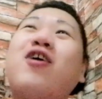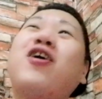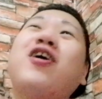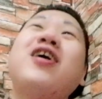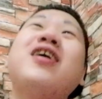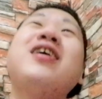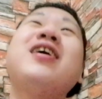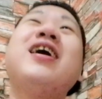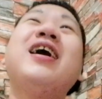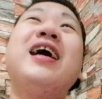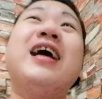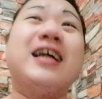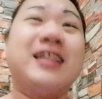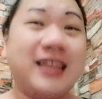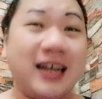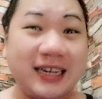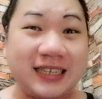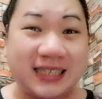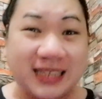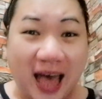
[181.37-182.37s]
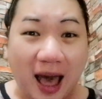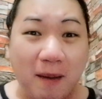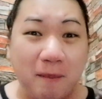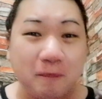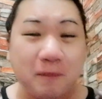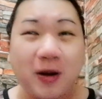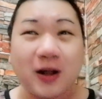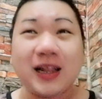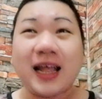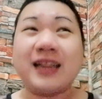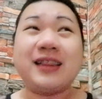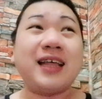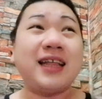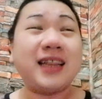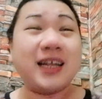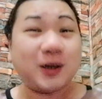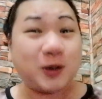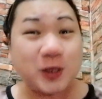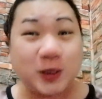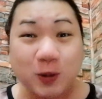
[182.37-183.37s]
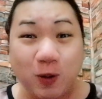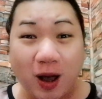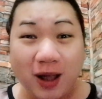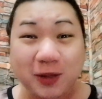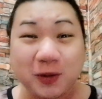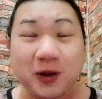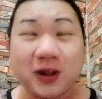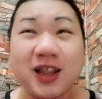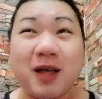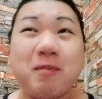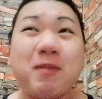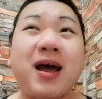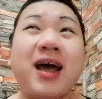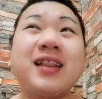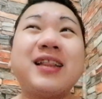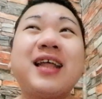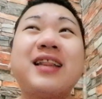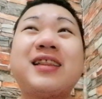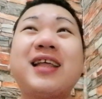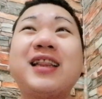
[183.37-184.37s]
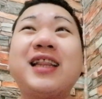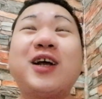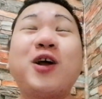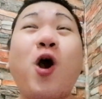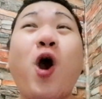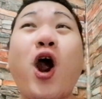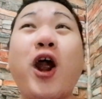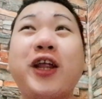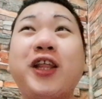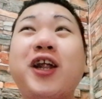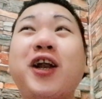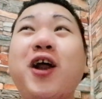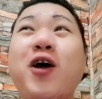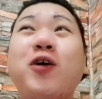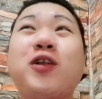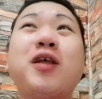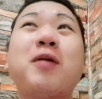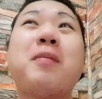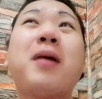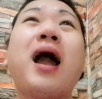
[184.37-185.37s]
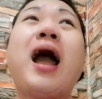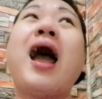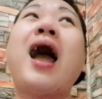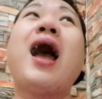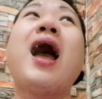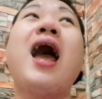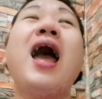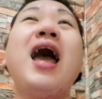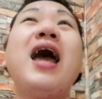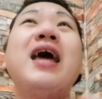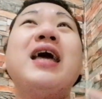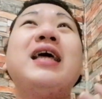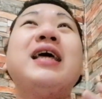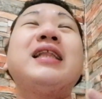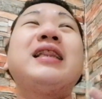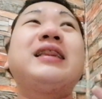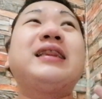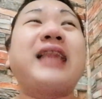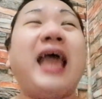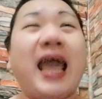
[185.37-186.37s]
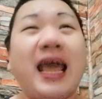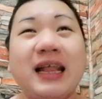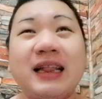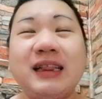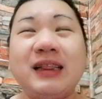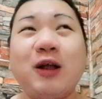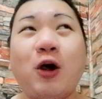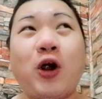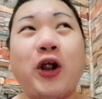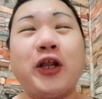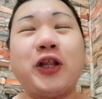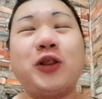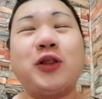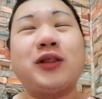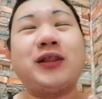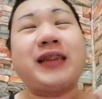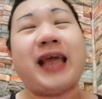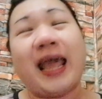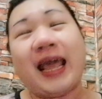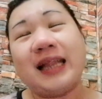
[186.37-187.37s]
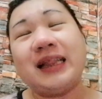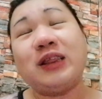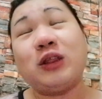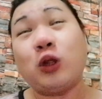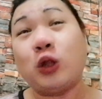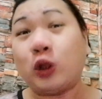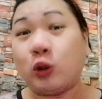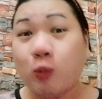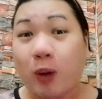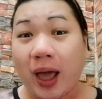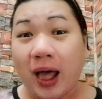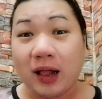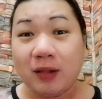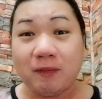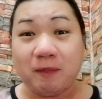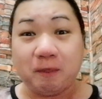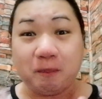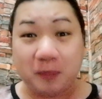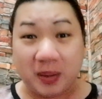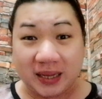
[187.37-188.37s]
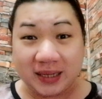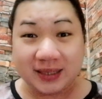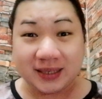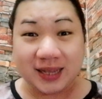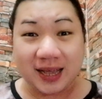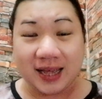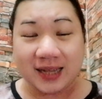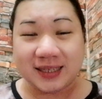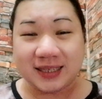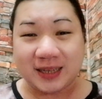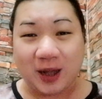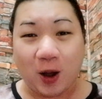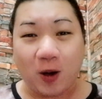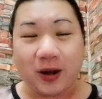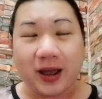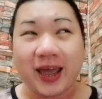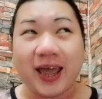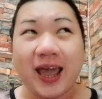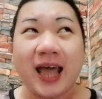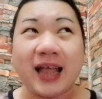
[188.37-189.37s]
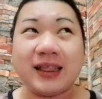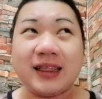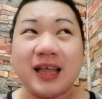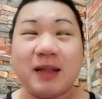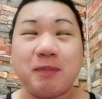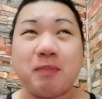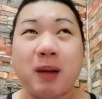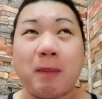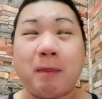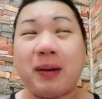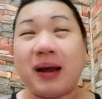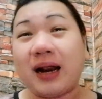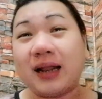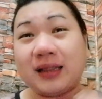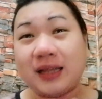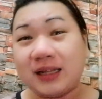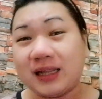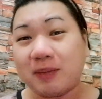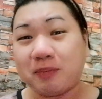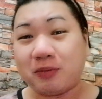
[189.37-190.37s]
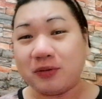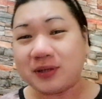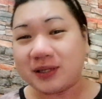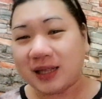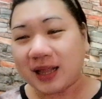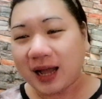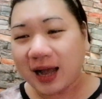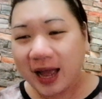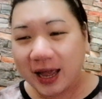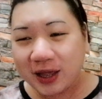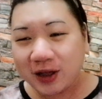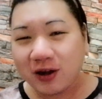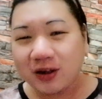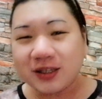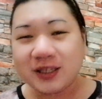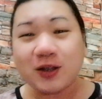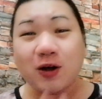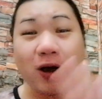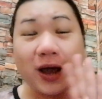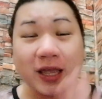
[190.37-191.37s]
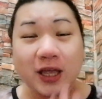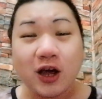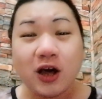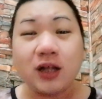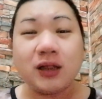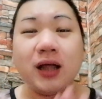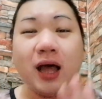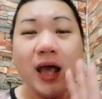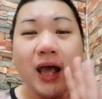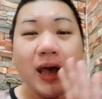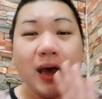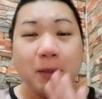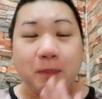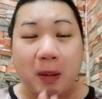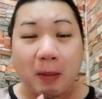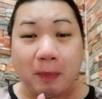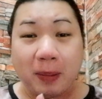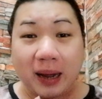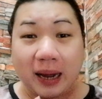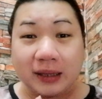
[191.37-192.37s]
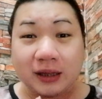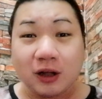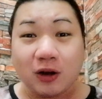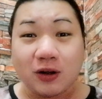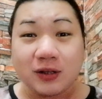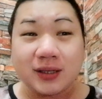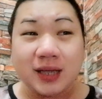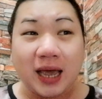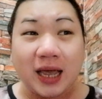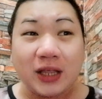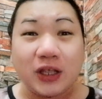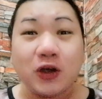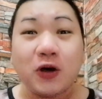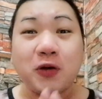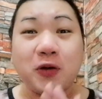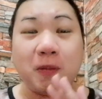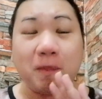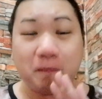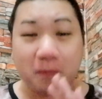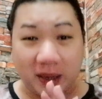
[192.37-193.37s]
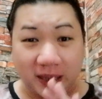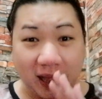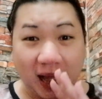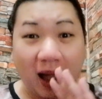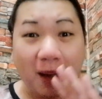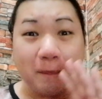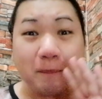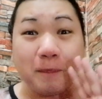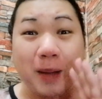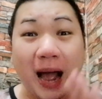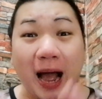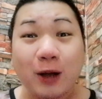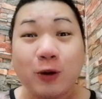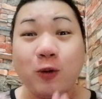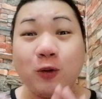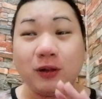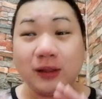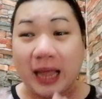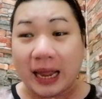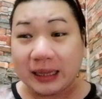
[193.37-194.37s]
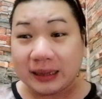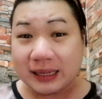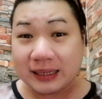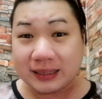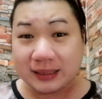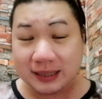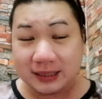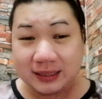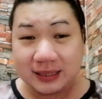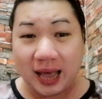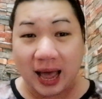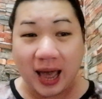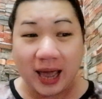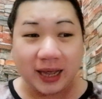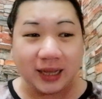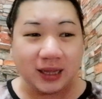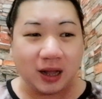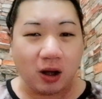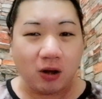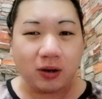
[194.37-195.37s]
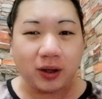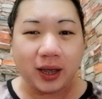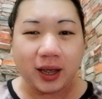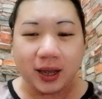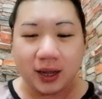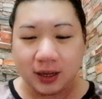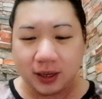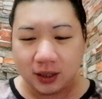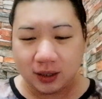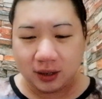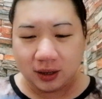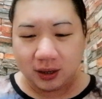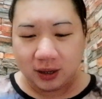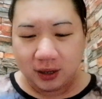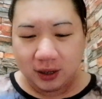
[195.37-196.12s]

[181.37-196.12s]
ako ng sample and then nagustuhan ko naman and then nag-order ako ng mga 10 or 10 to 12 pieces, okay? And then paparating na po sila ngayon. So ngayon, papakita ko sa inyo yung pinakabagong latest design, okay?